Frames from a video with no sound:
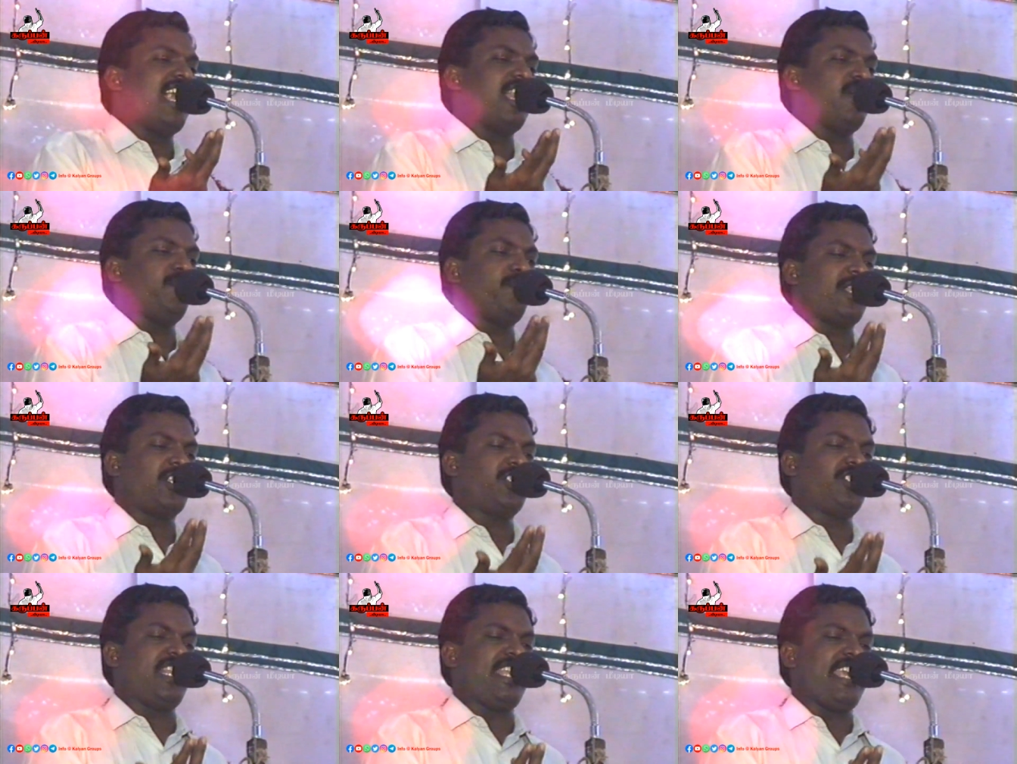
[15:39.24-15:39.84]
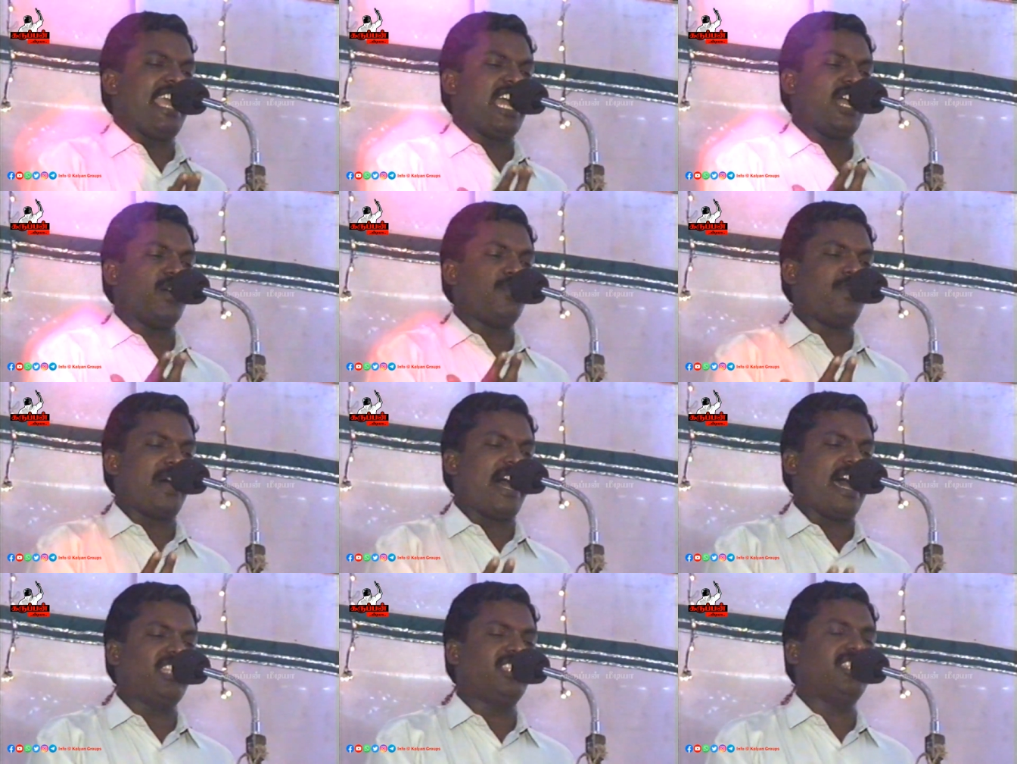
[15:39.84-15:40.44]
பிரச்சனையாக
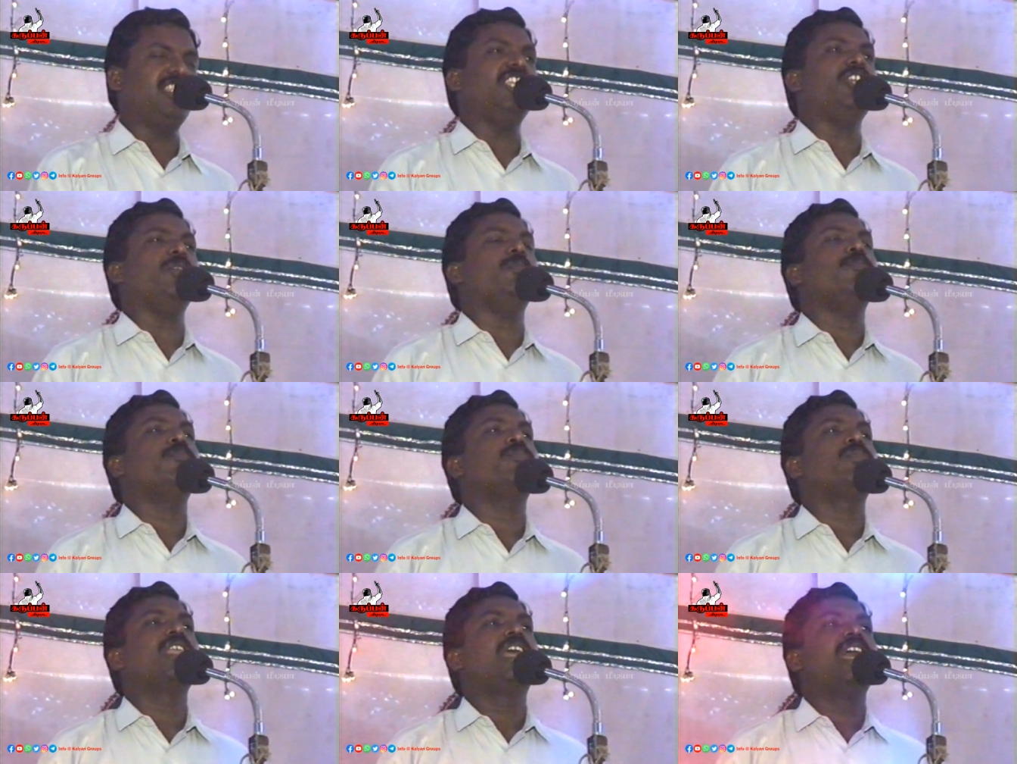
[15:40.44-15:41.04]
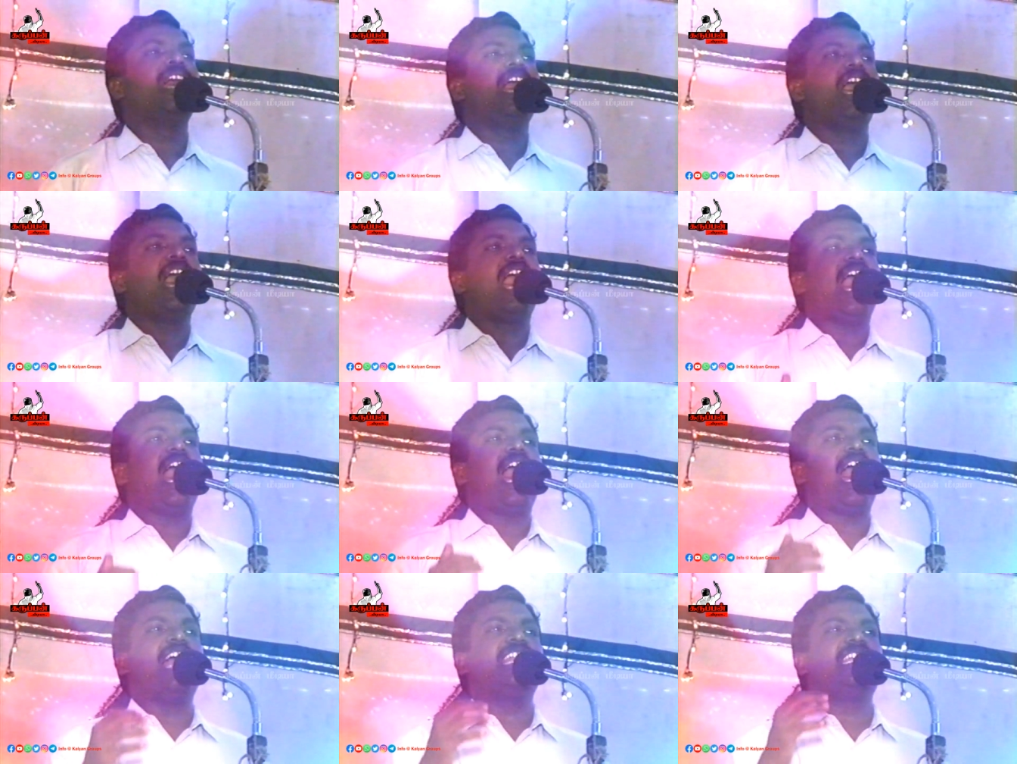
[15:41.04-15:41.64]
பார்த்து
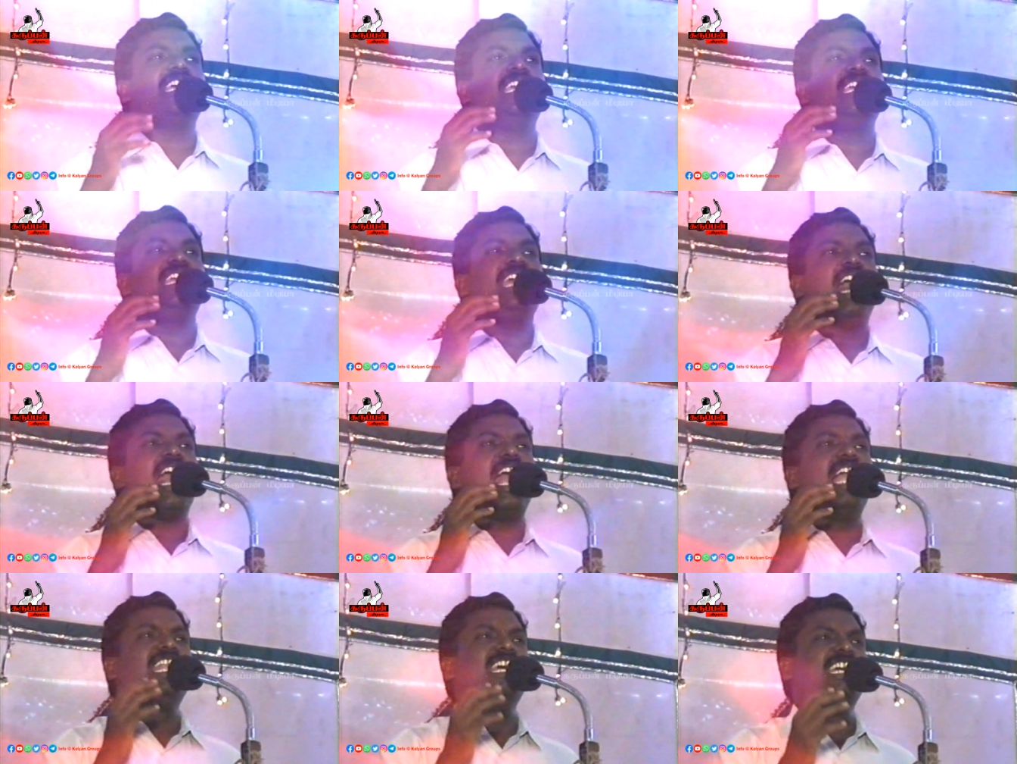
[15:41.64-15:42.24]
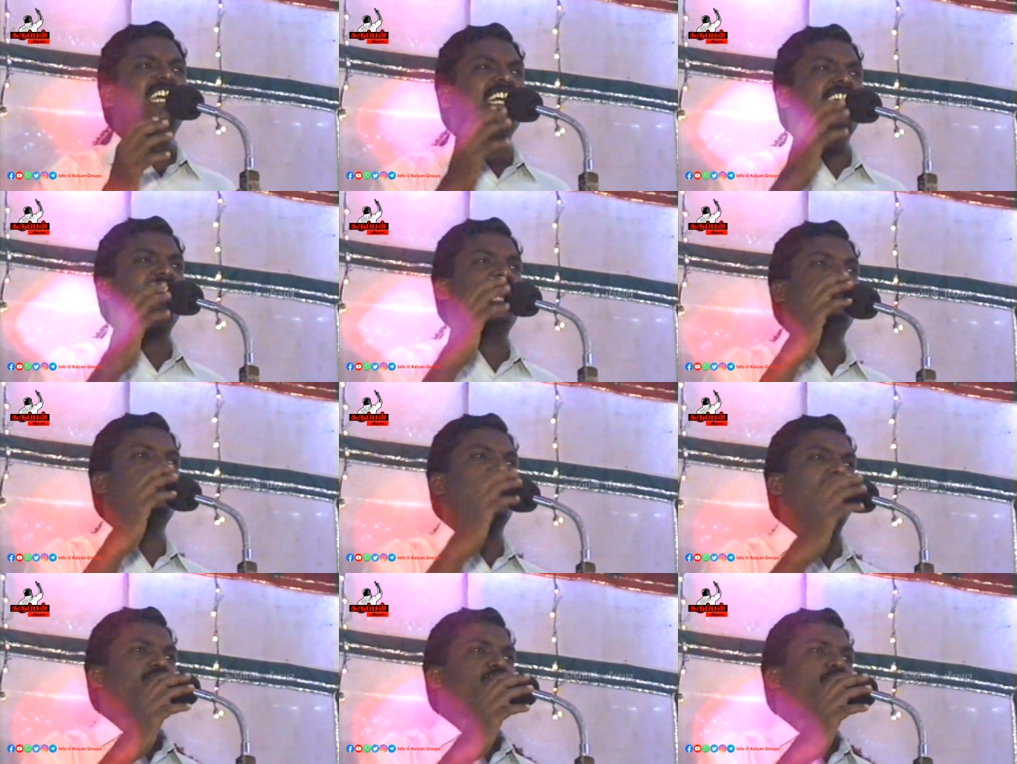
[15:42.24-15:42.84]
அதை அணுகுகிற
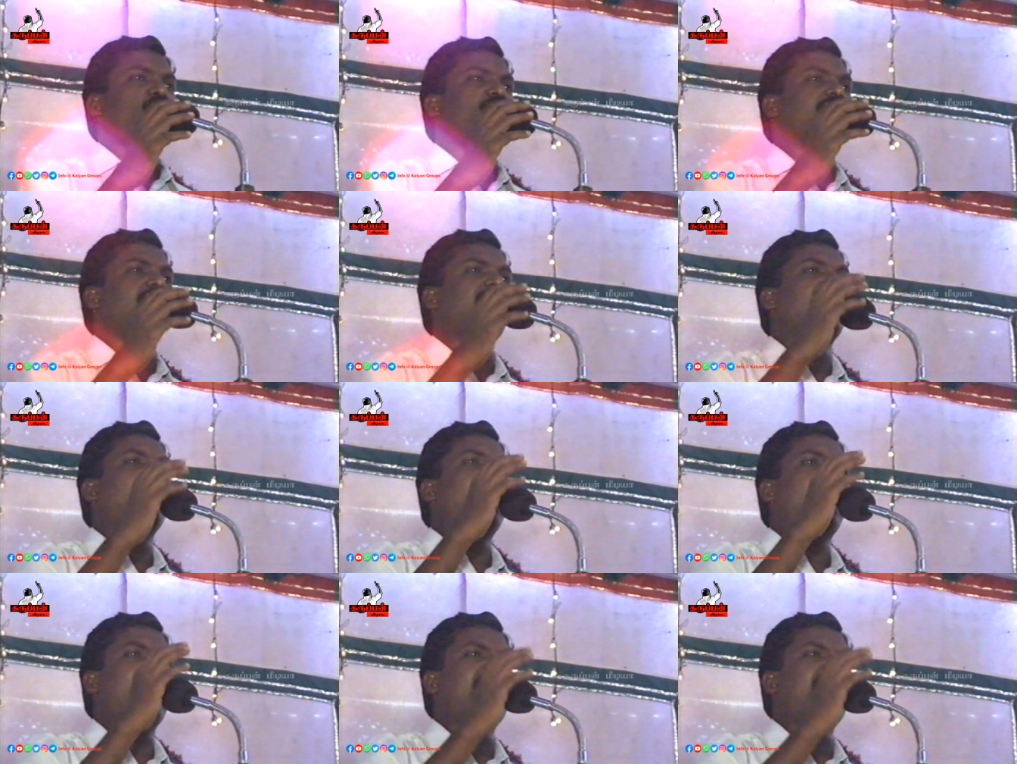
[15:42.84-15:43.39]
முறையோடு அணுக